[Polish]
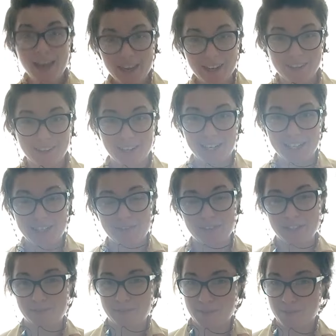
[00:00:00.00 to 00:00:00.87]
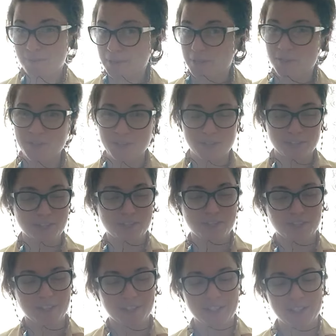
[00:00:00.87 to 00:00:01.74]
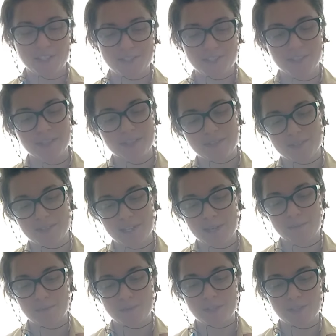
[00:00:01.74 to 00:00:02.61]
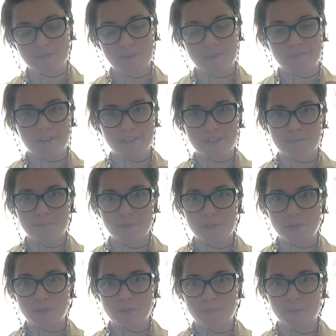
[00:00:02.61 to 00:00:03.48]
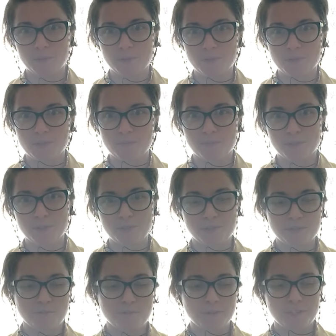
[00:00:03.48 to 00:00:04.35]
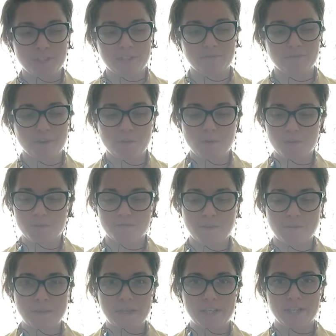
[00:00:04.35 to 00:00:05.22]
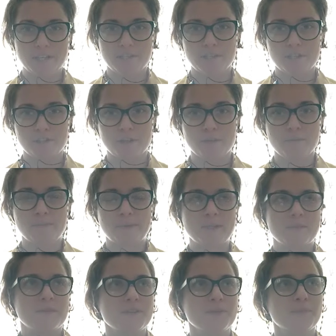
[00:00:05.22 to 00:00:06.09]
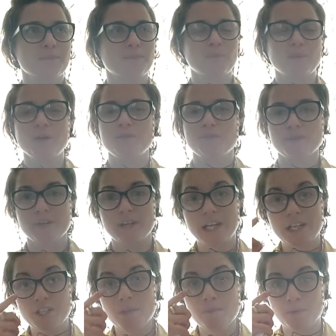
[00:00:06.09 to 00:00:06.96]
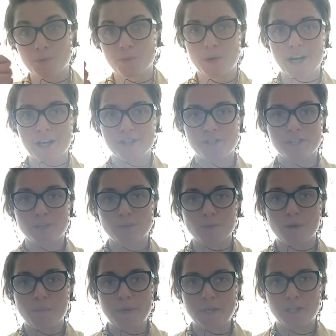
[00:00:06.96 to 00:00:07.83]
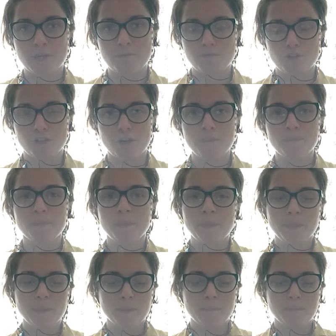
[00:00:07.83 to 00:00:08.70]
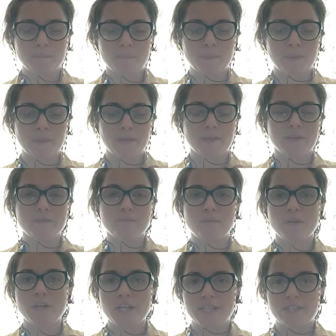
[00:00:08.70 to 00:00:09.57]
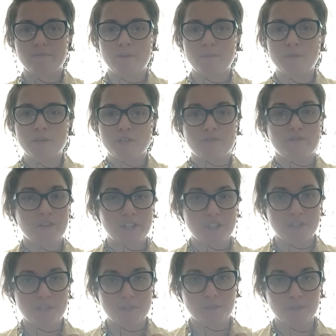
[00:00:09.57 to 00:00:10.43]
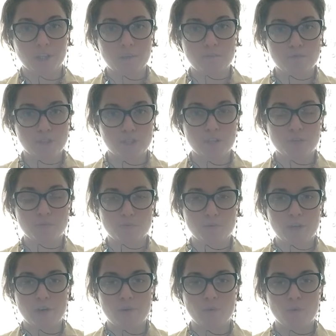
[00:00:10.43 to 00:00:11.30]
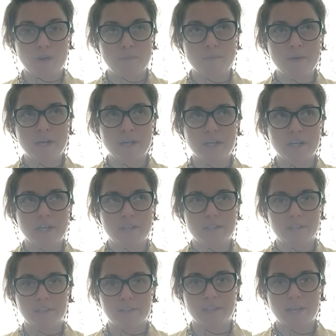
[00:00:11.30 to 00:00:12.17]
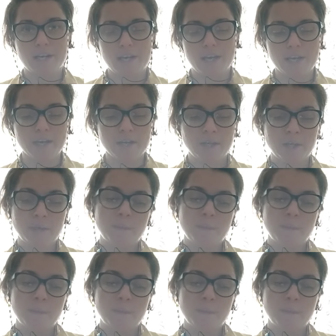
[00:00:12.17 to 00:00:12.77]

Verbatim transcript: Hej kochani, witam Was bardzo serdecznie na kanale Zakręcona Pozytywnie. Wracamy do roboty, z roboty, do roboty i tak w koło z Wami. Teraz trzeba trochę popracować. No i co, i lecimy, słuchajcie, niedługo paczki przyjdą. Polecę Wam jeszcze fajne stronki, przetestuję ogólnie markę i tak dalej.